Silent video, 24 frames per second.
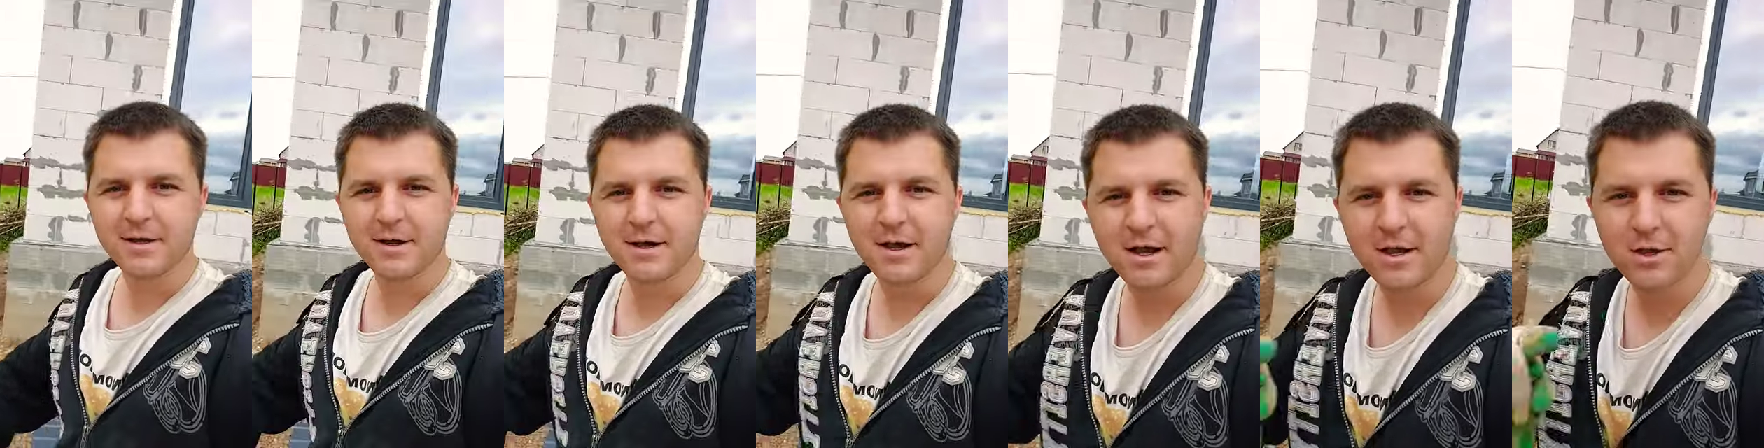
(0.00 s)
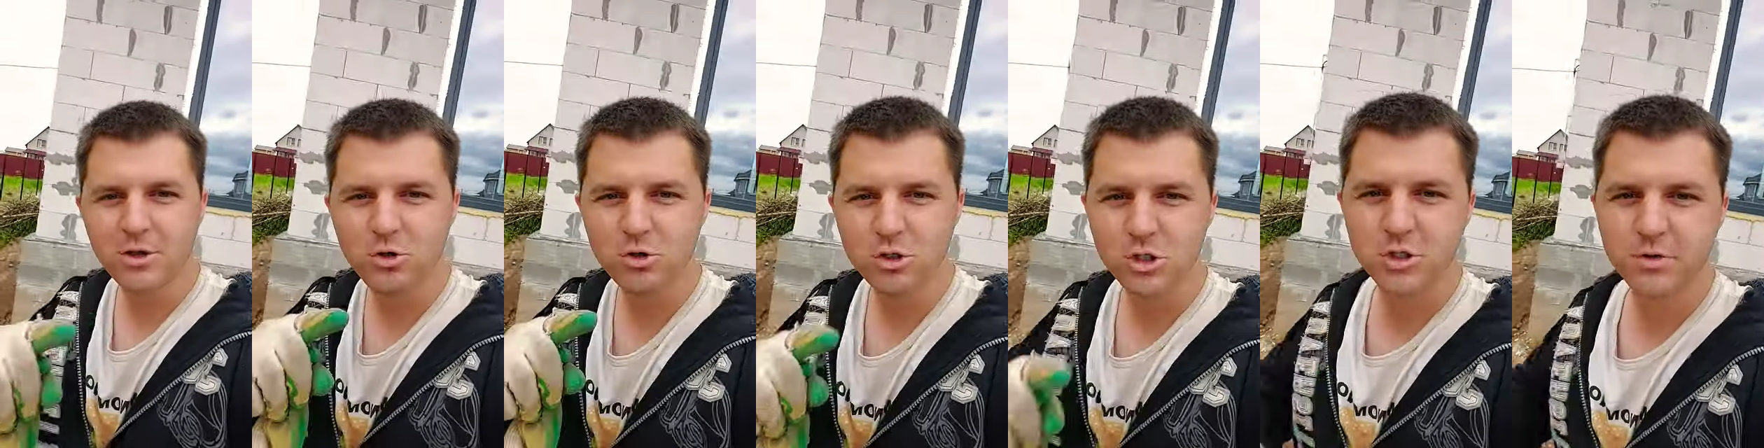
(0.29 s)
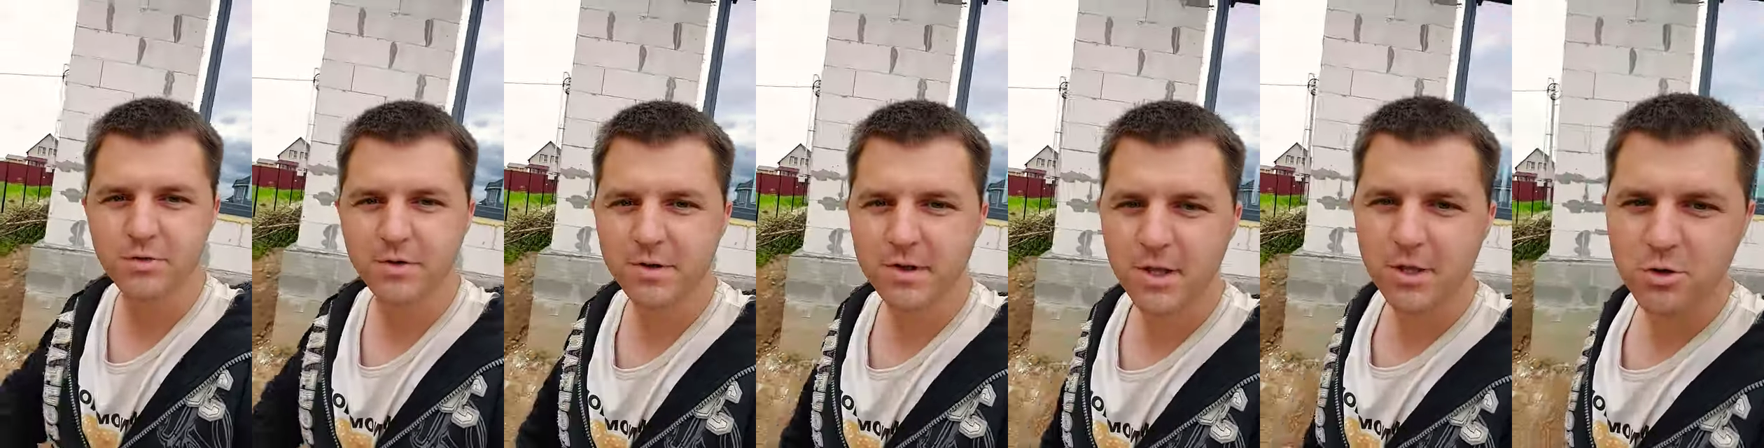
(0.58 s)
Как
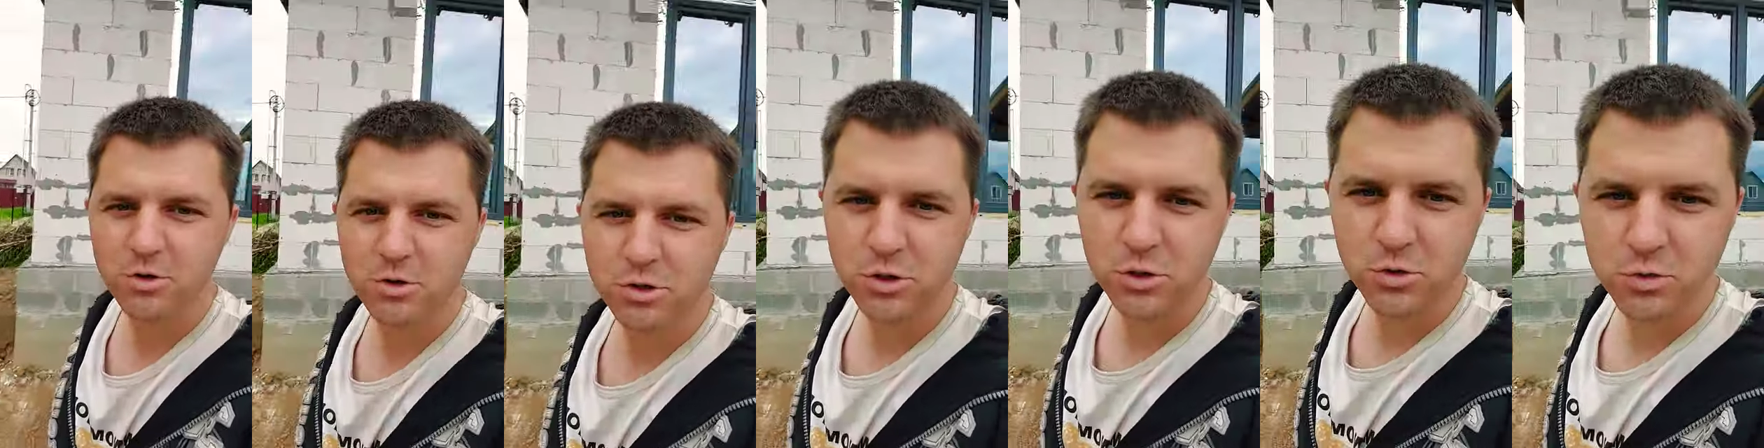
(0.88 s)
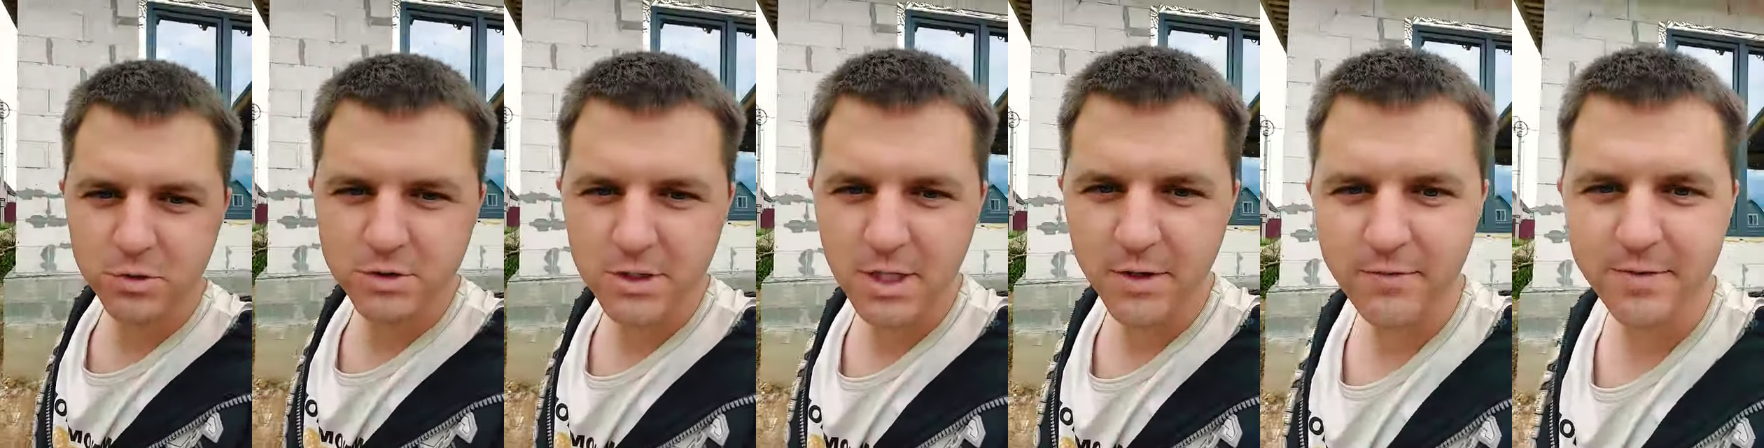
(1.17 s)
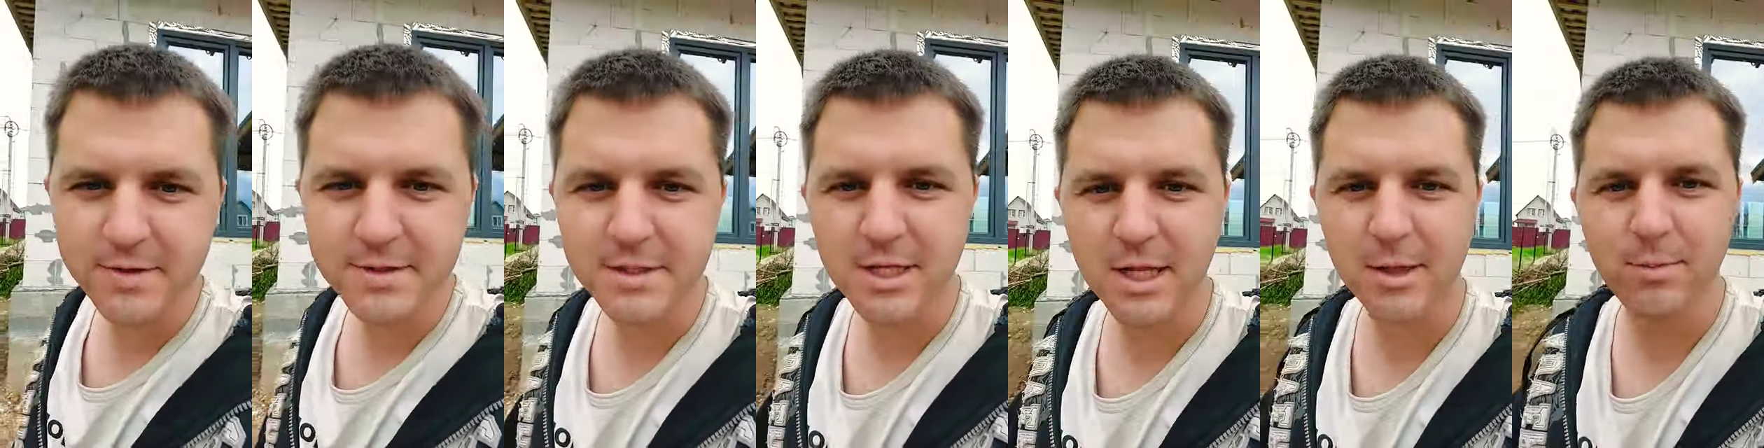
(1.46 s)
дешево и надежно
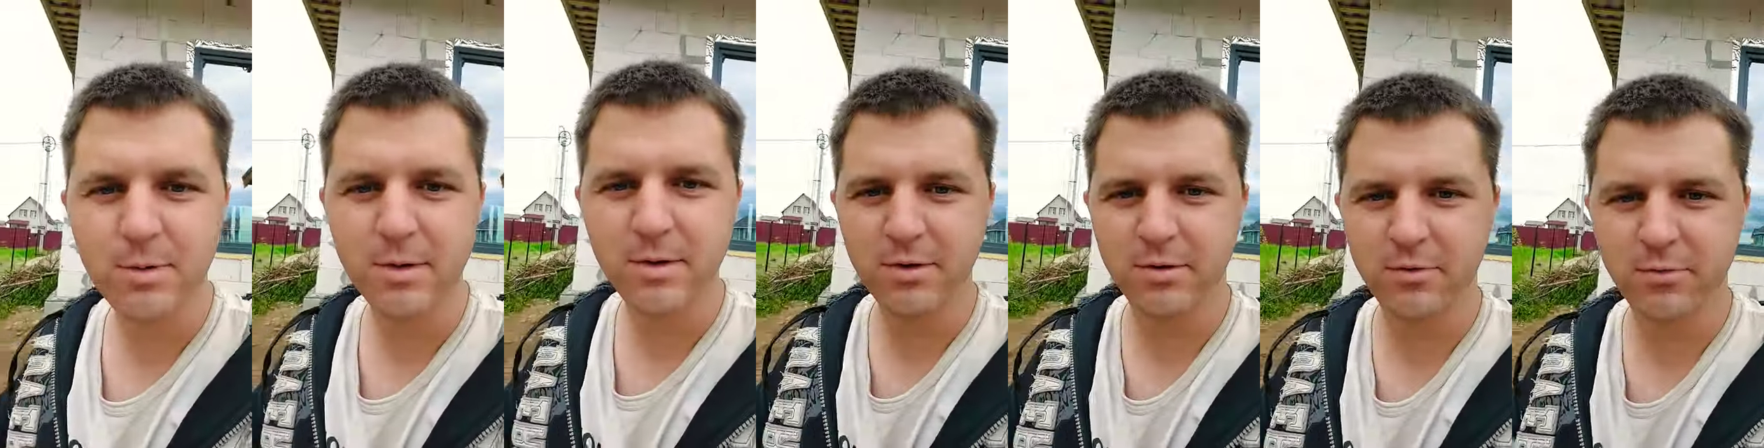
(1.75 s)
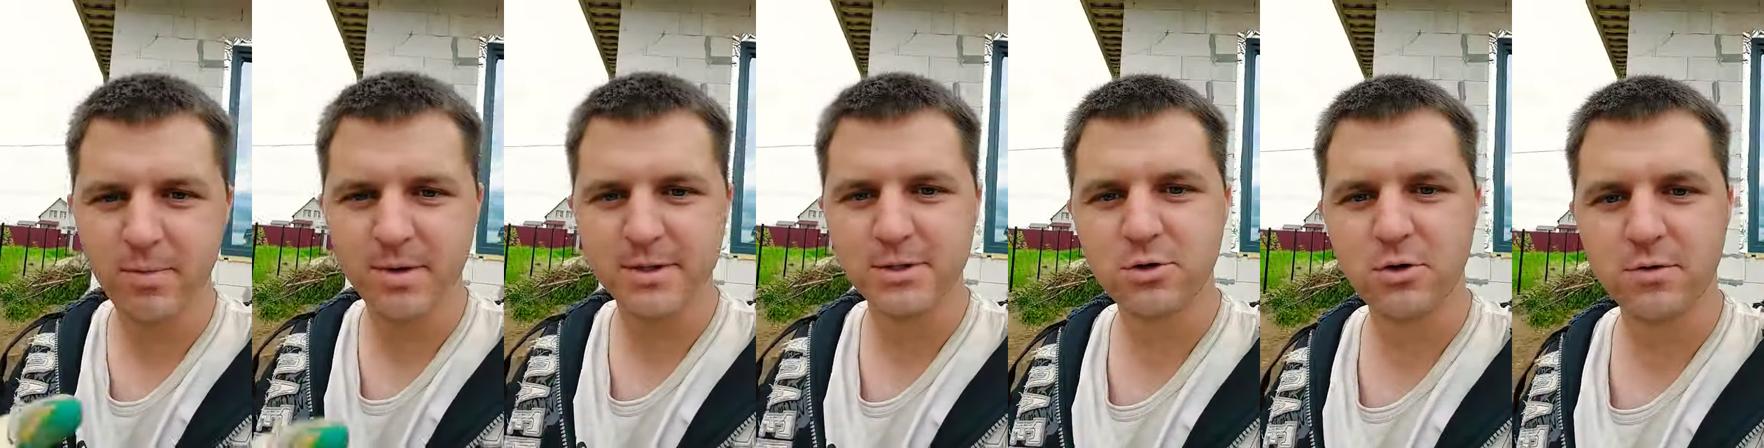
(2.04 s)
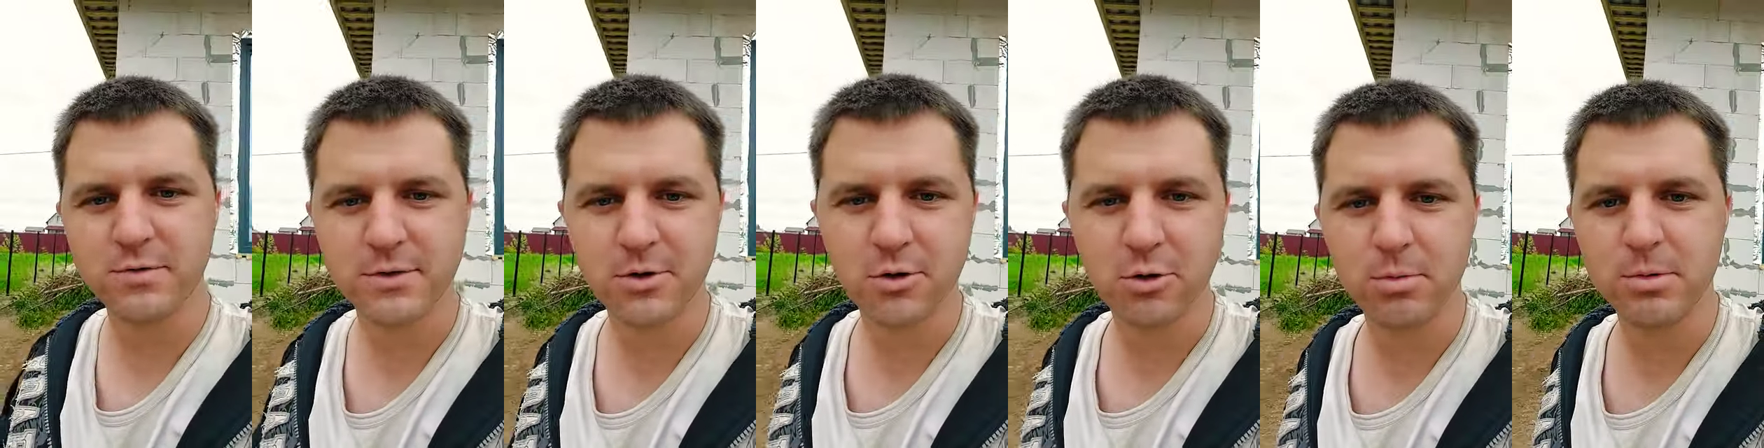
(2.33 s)
установить столбы в
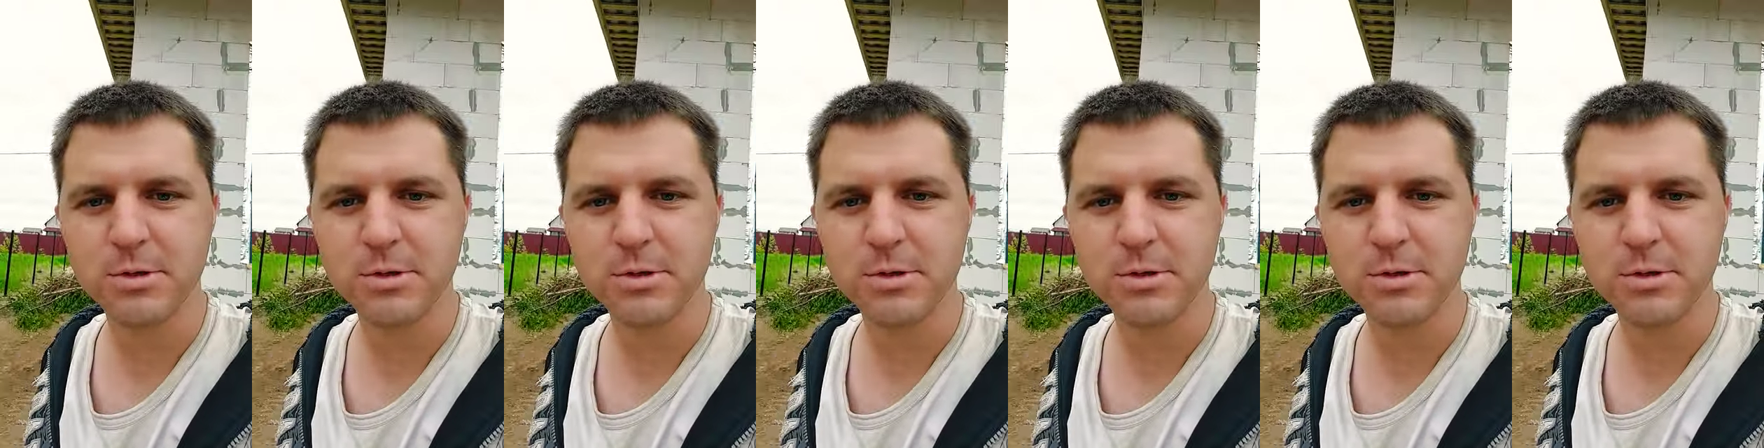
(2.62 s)
Московской